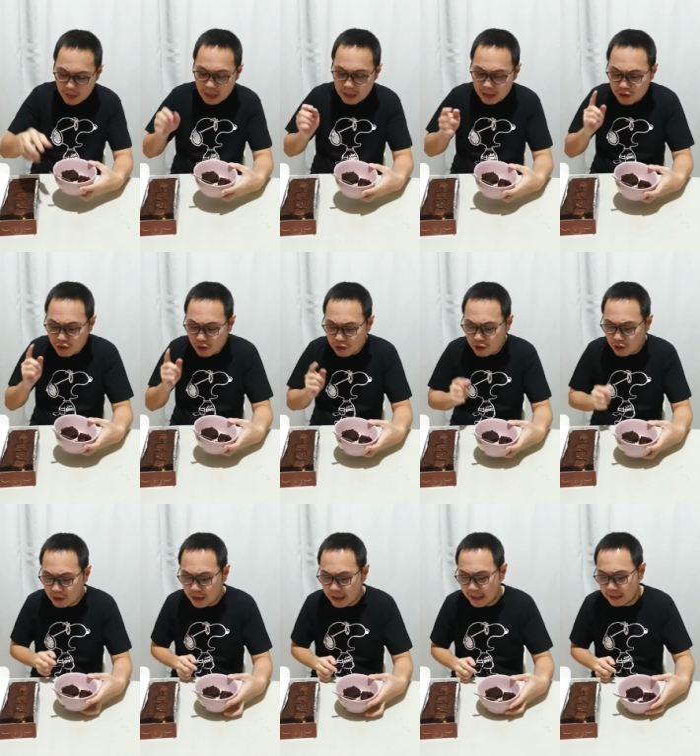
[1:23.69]
ini
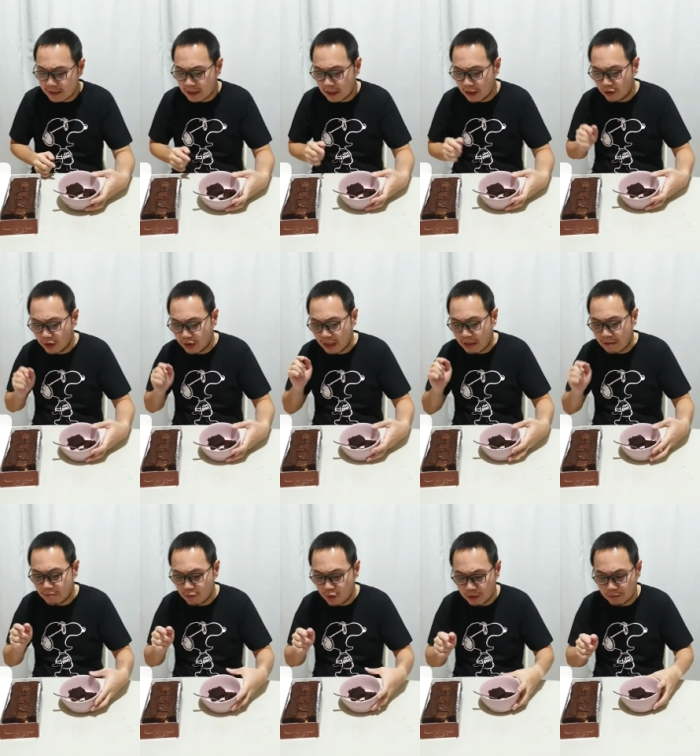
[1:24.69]
cocok nih guys kalau kita
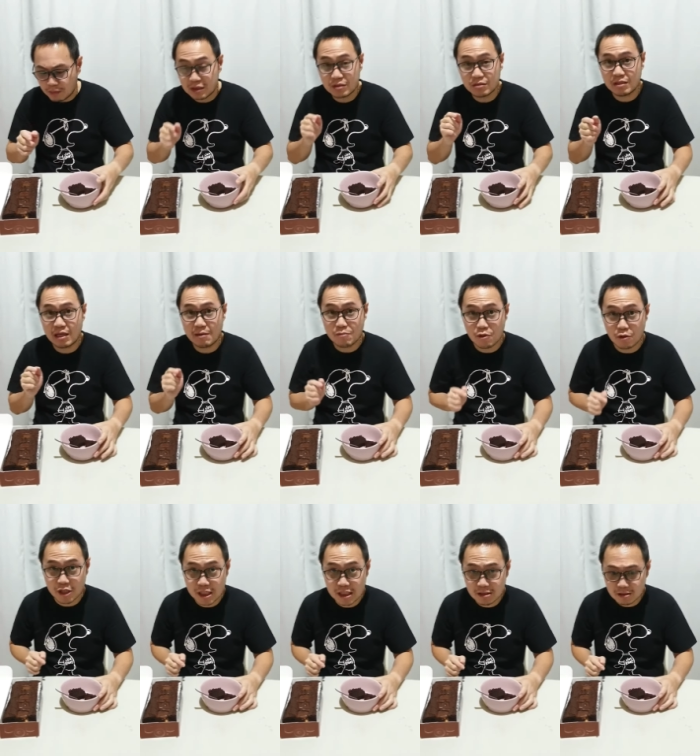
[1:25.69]
buat pecinta
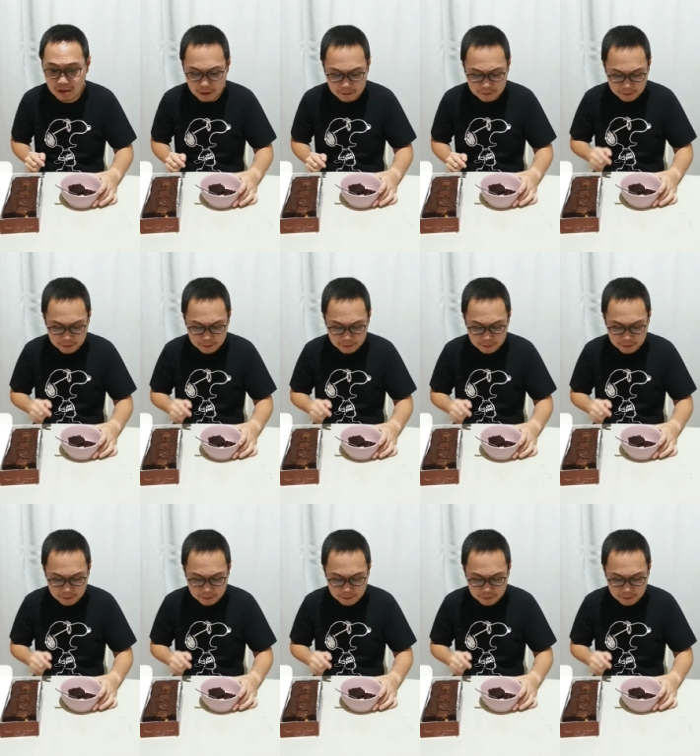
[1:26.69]
brownies